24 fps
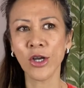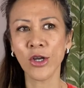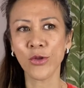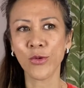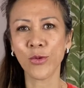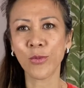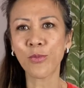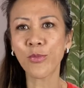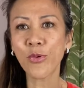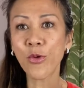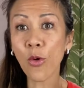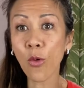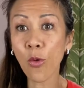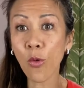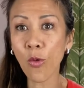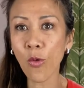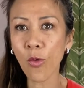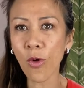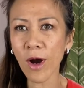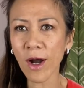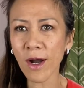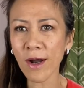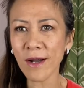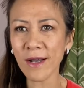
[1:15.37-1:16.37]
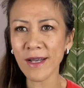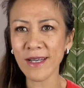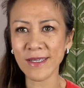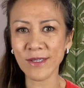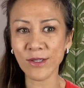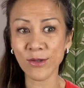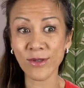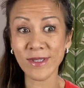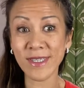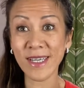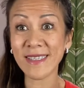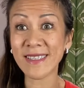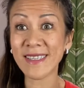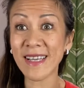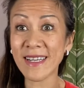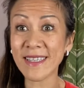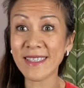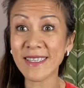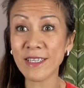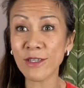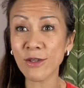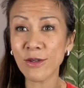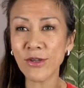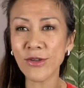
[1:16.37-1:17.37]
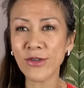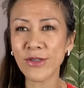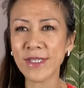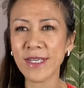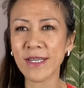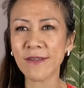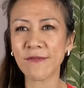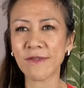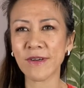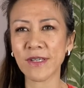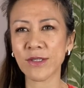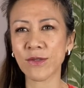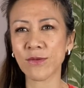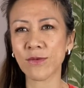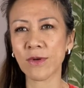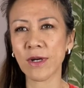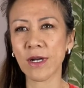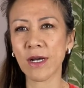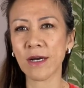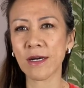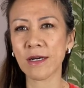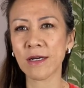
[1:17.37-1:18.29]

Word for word: de pourquoi est-ce que ça s'articule de cette façon-là.